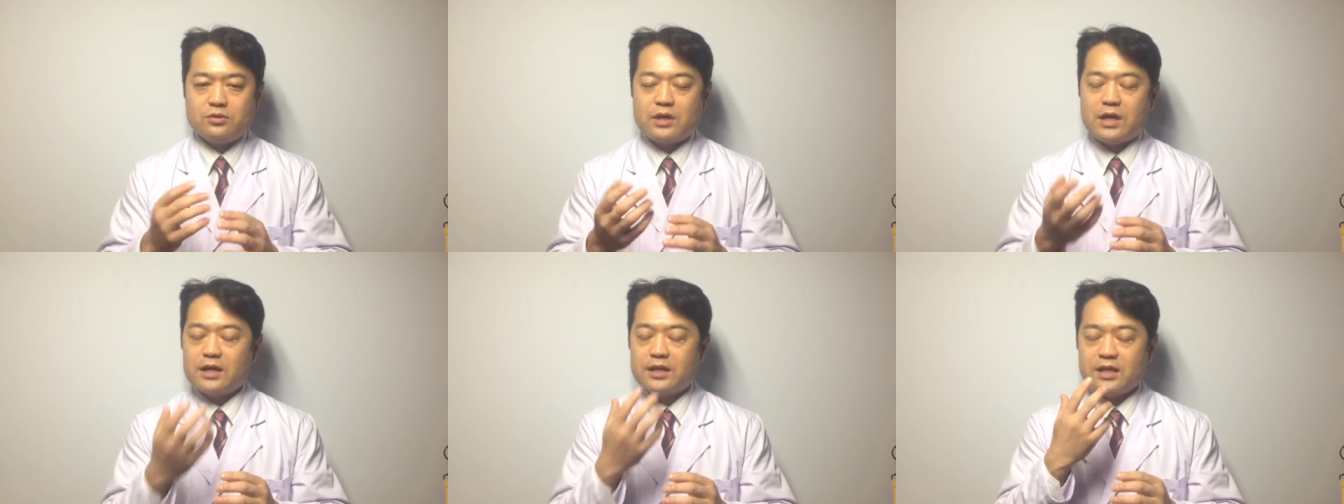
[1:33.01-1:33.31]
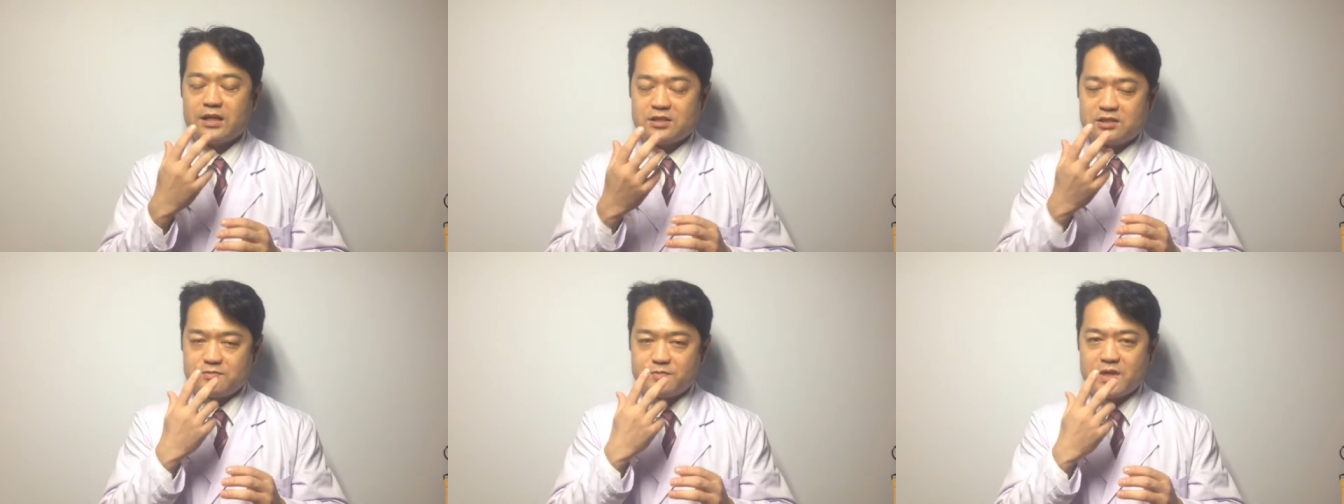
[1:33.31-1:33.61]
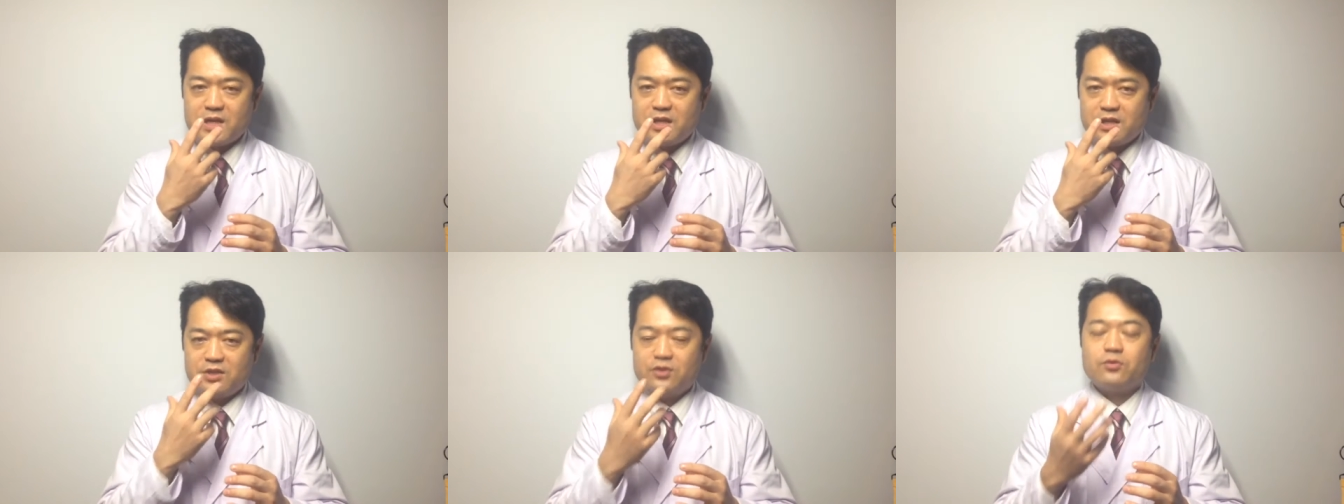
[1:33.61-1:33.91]
鼻づ
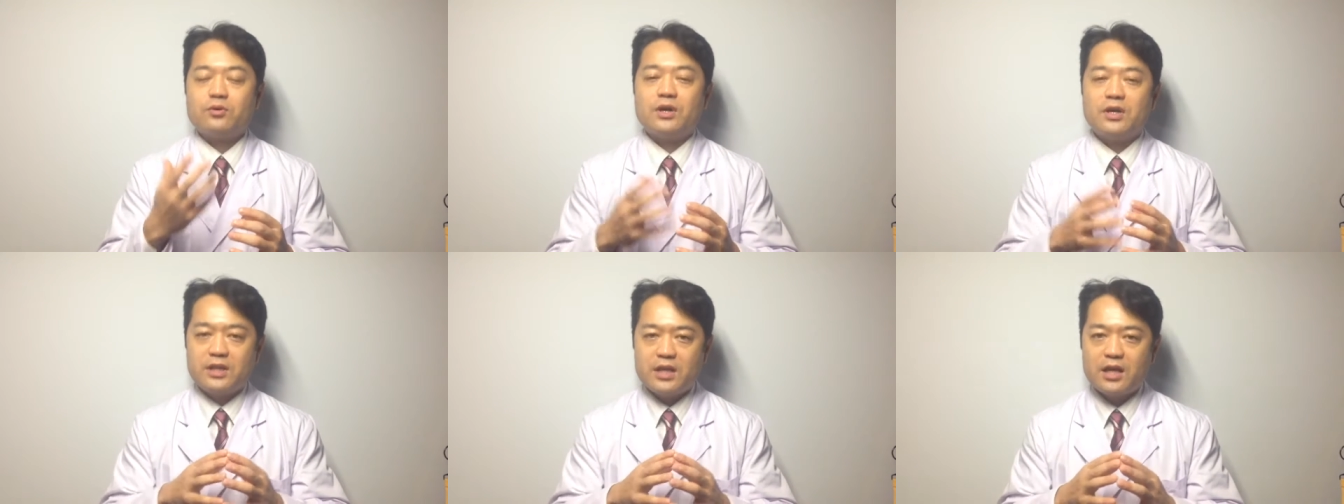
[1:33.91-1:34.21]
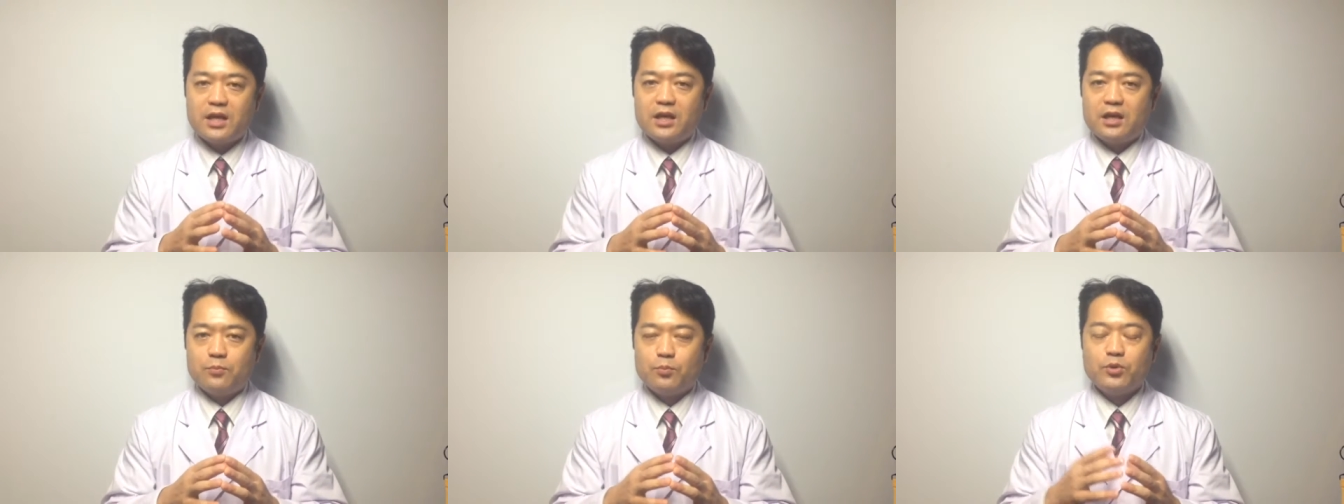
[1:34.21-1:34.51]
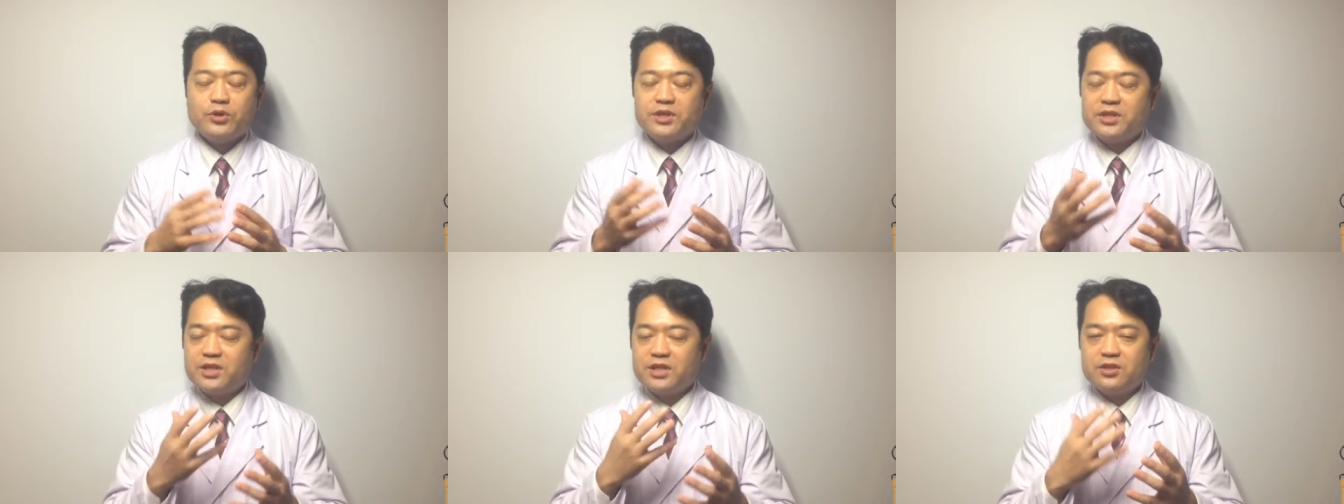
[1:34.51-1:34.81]
まりとかね、
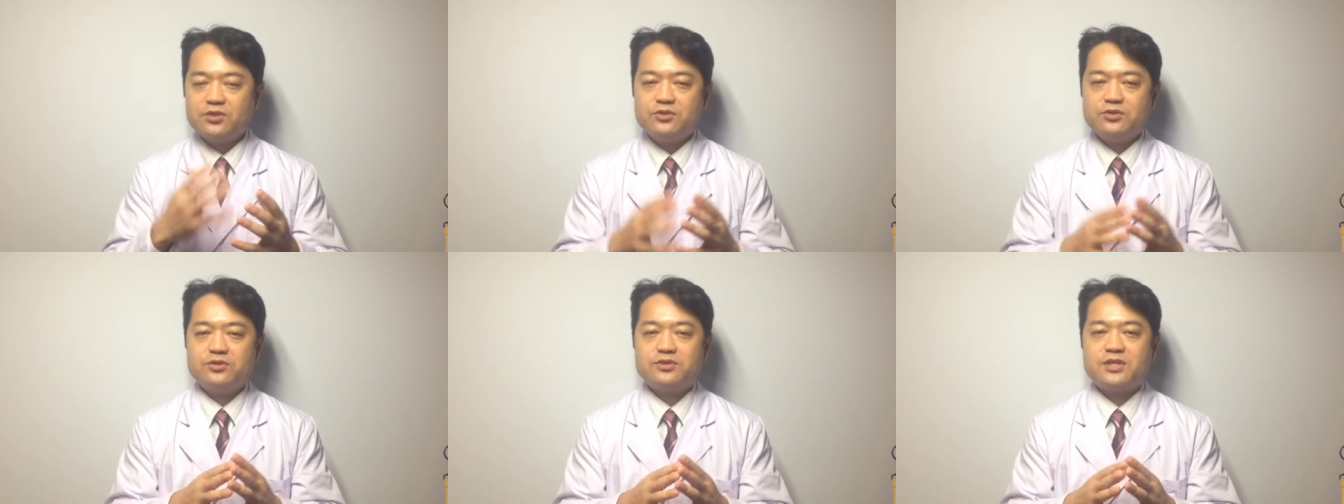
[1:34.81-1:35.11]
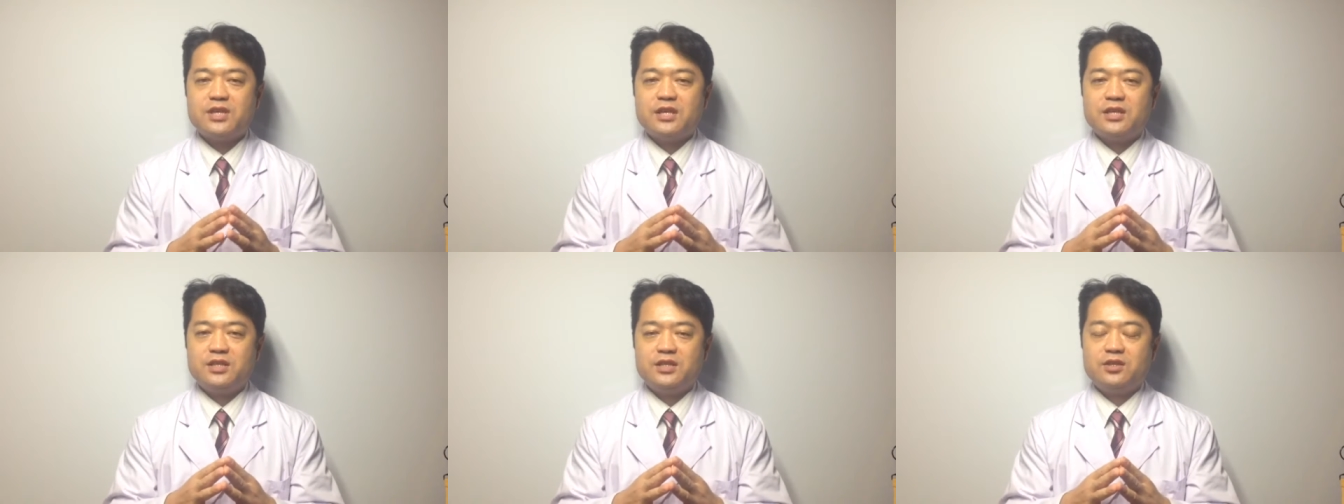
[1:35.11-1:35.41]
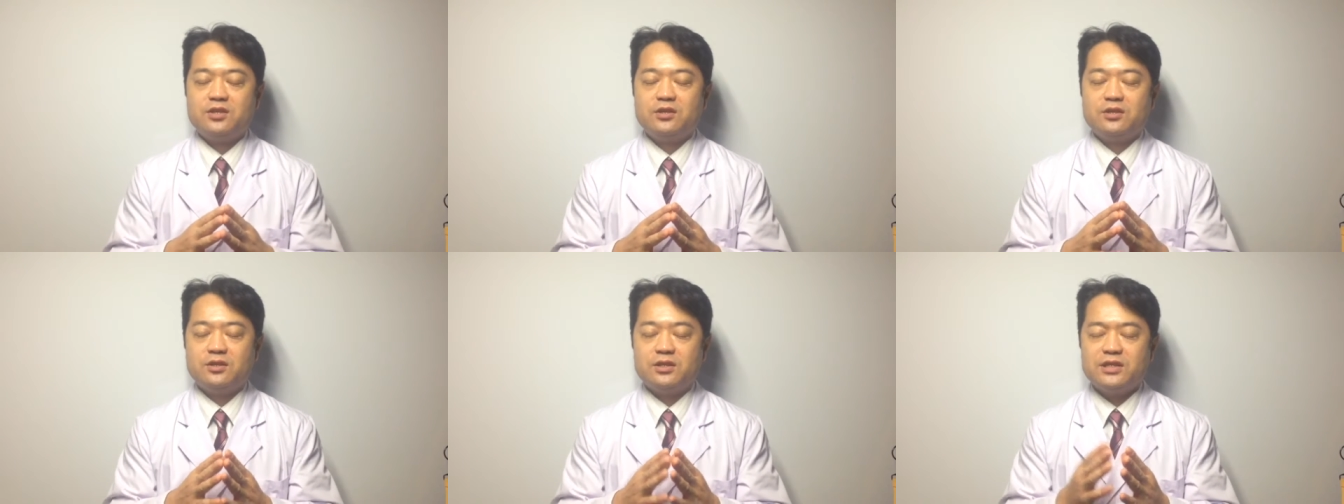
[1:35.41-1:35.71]
もう息苦さ
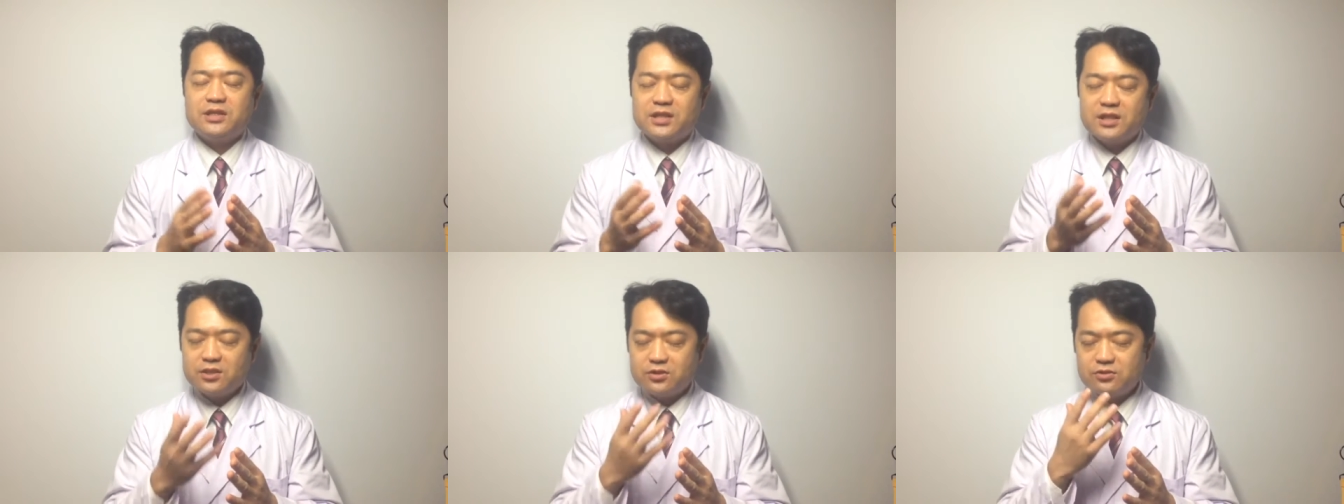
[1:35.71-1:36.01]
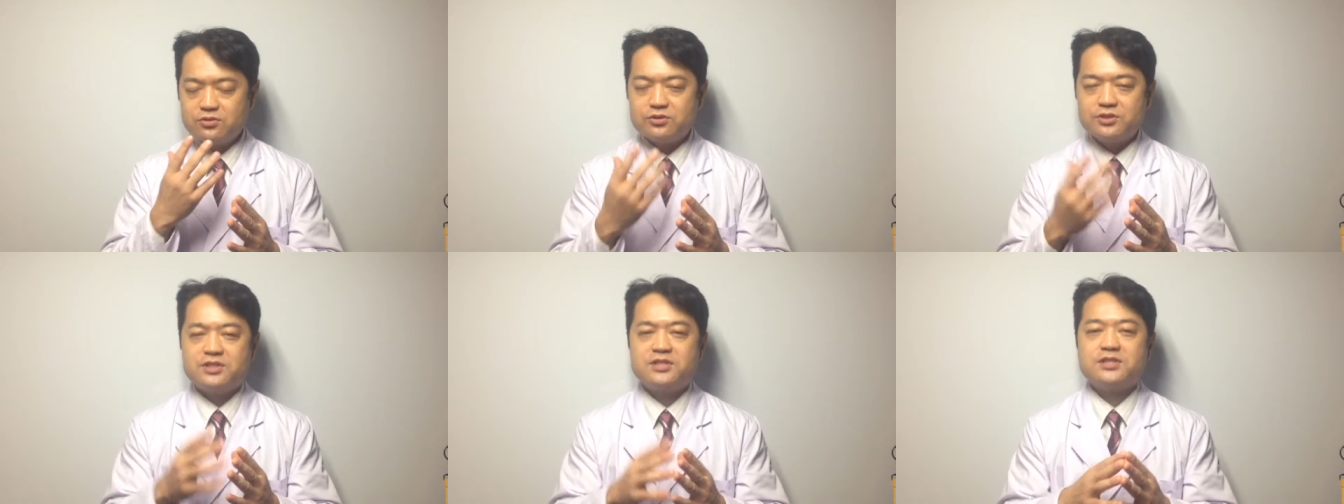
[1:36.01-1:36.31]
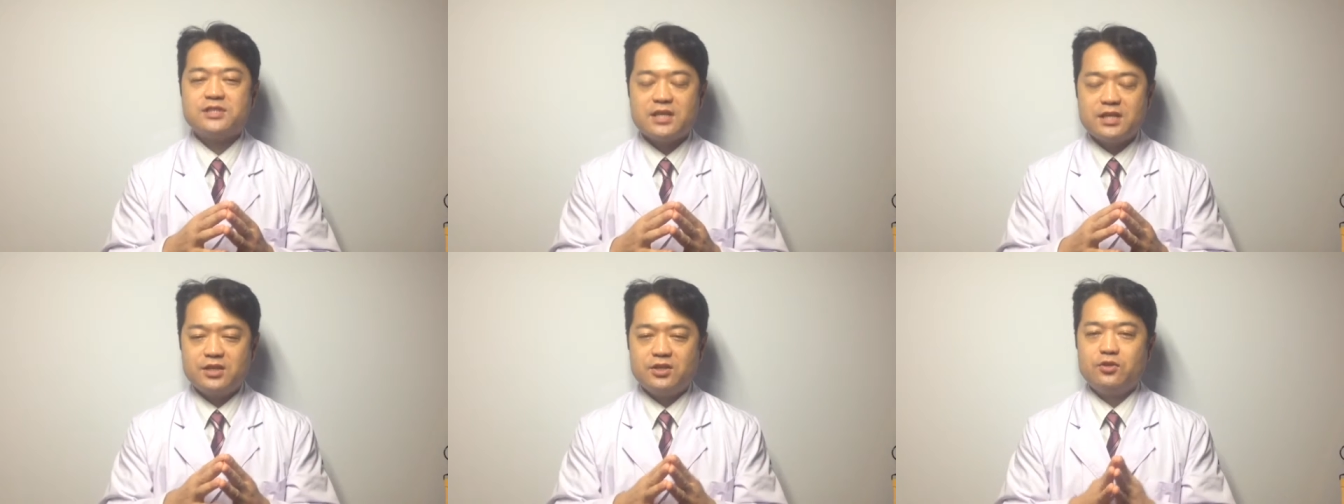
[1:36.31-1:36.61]
に、息苦し
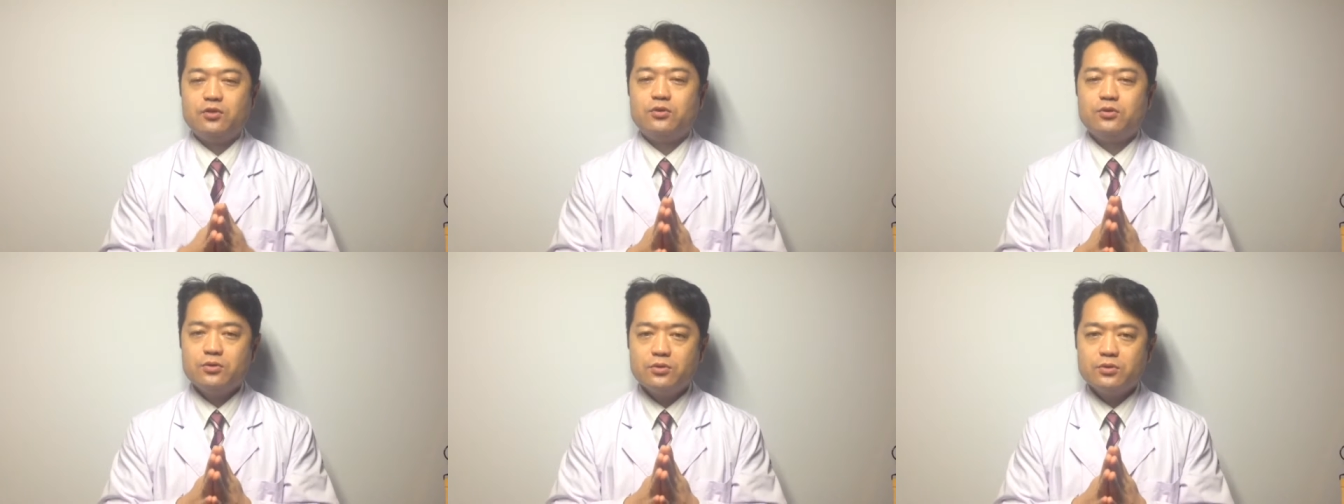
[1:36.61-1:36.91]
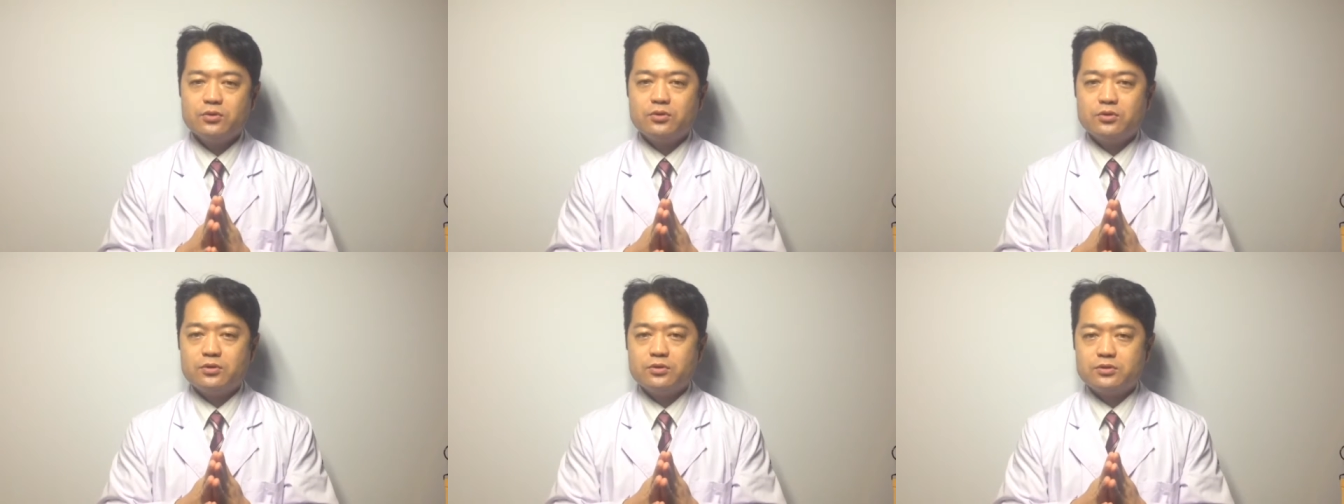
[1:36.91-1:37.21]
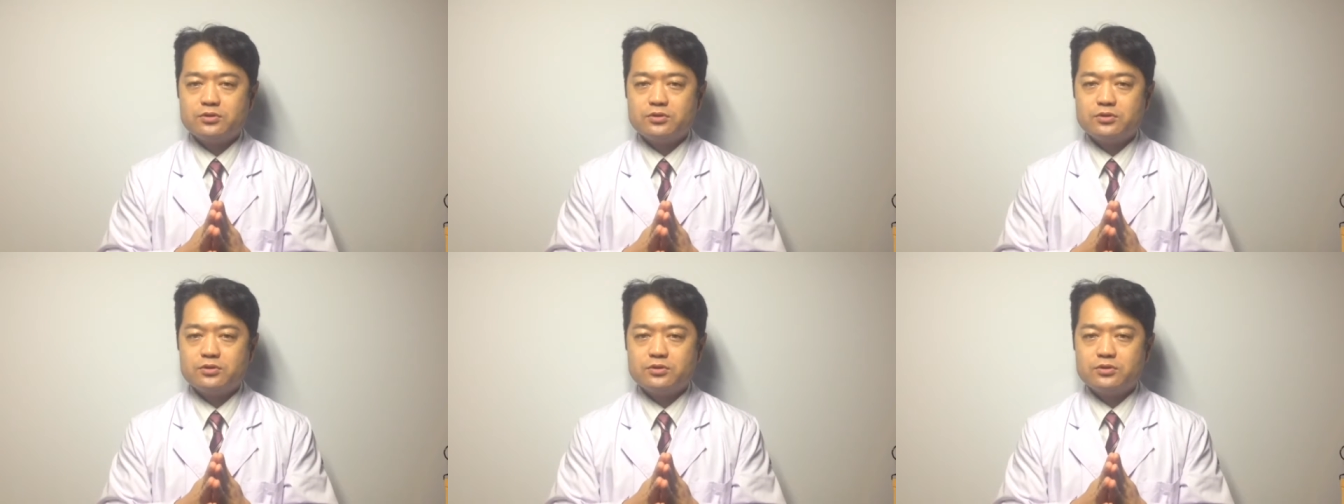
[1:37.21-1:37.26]
さによる